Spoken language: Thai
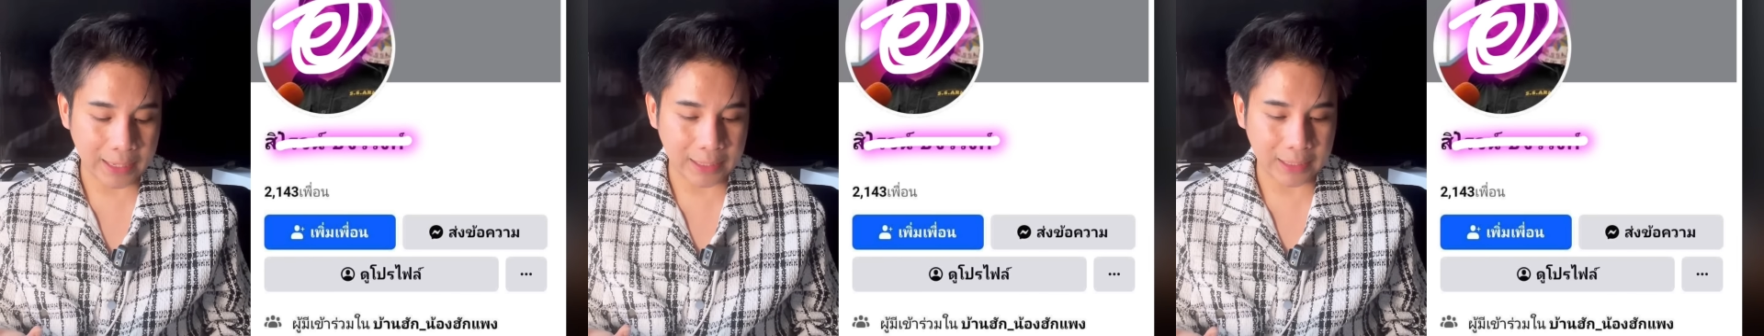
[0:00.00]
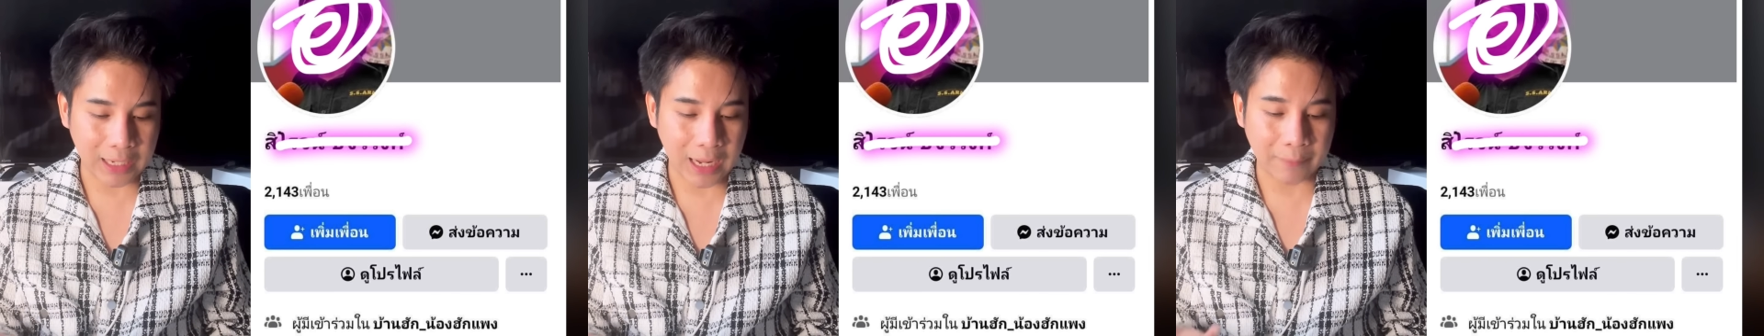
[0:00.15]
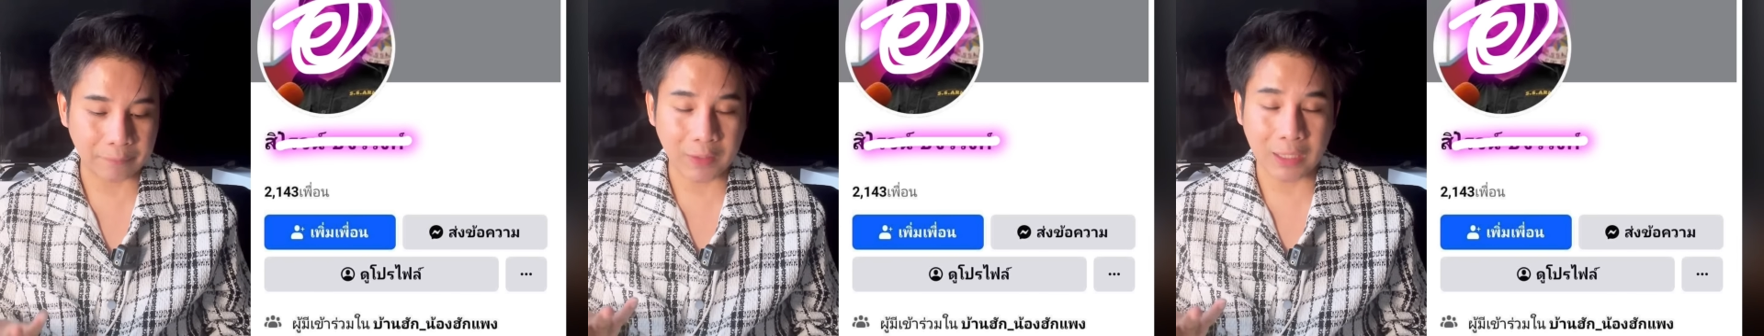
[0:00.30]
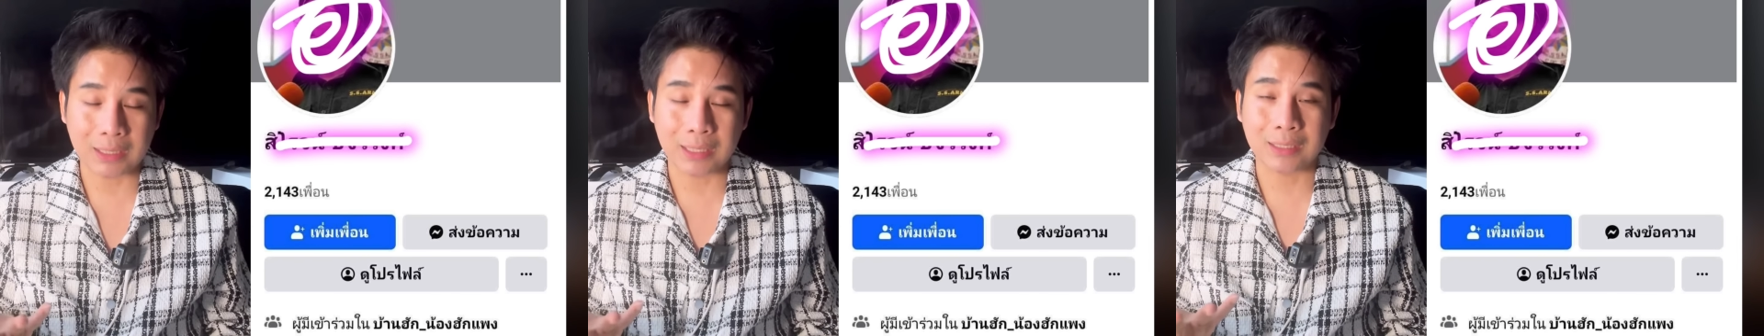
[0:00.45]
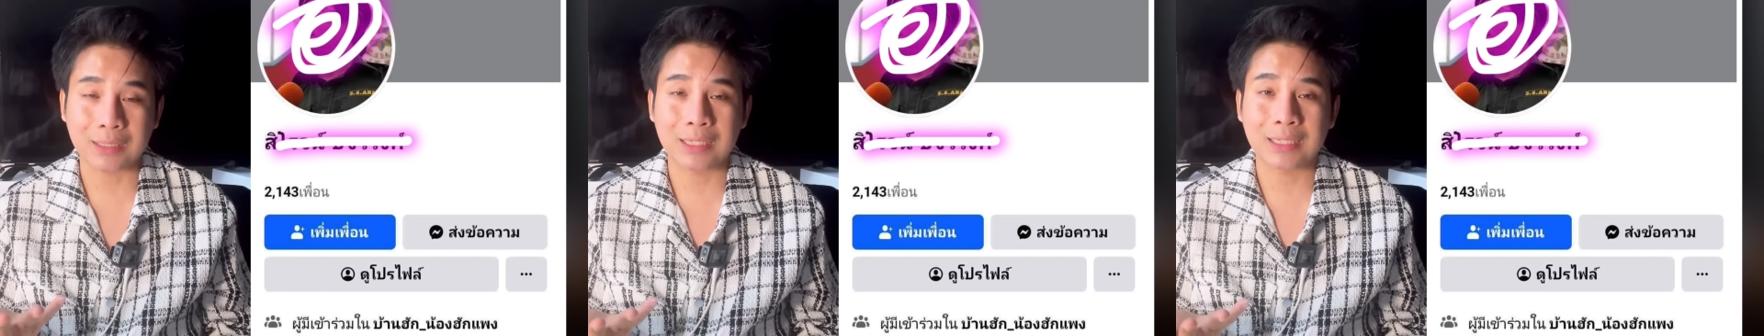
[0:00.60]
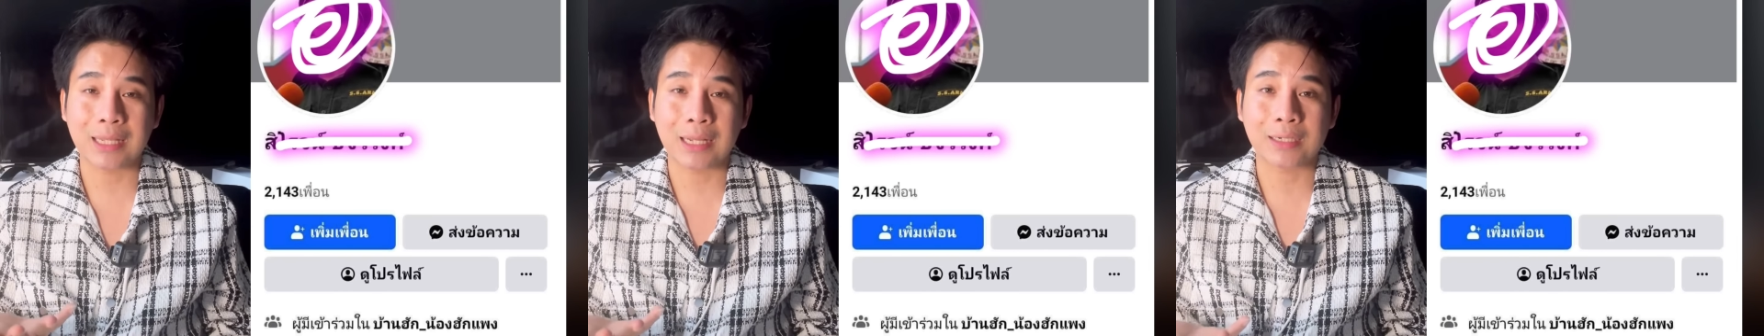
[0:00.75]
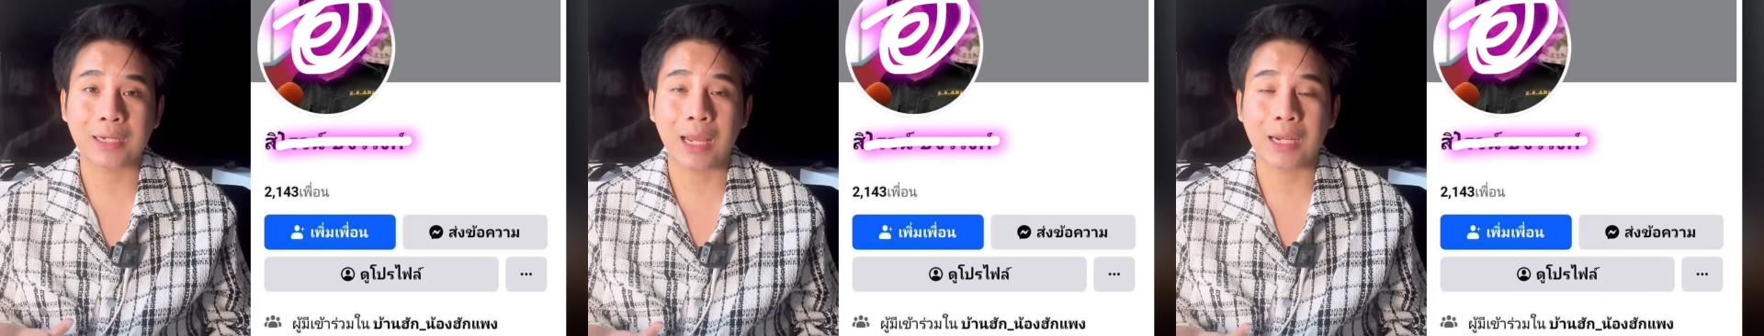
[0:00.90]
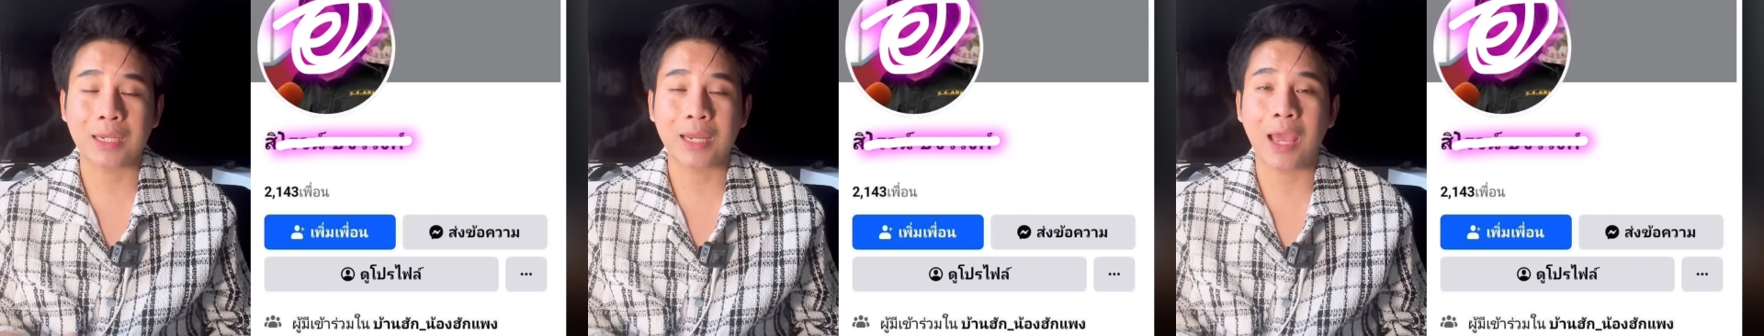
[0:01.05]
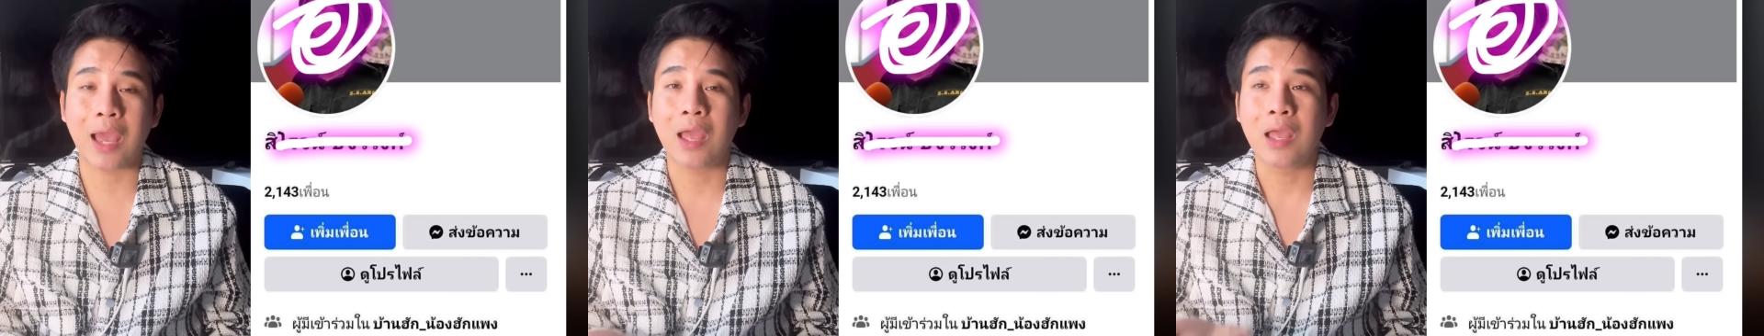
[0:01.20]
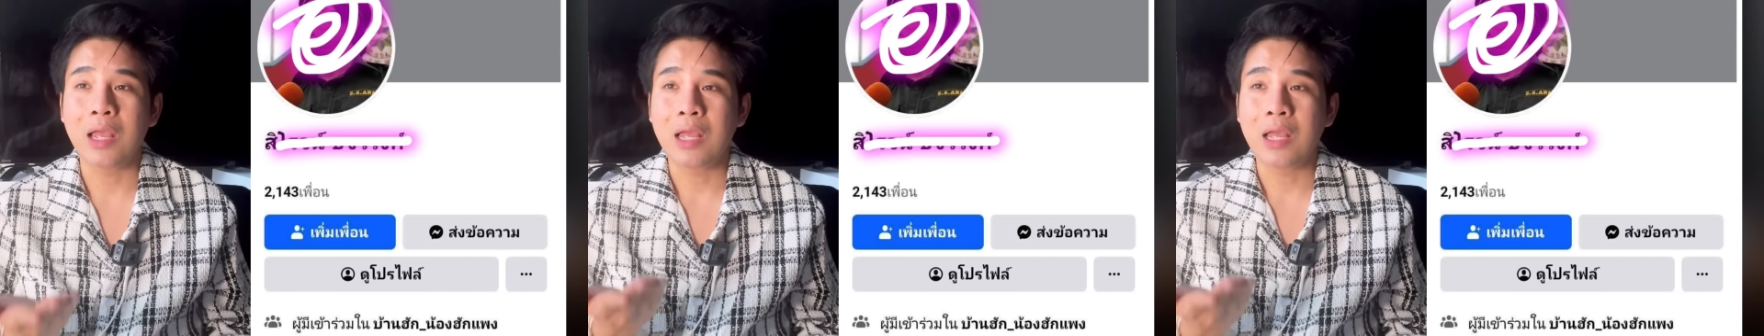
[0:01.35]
นะครับแต่ทั้งนี้ทั้งนั้นเนี่ย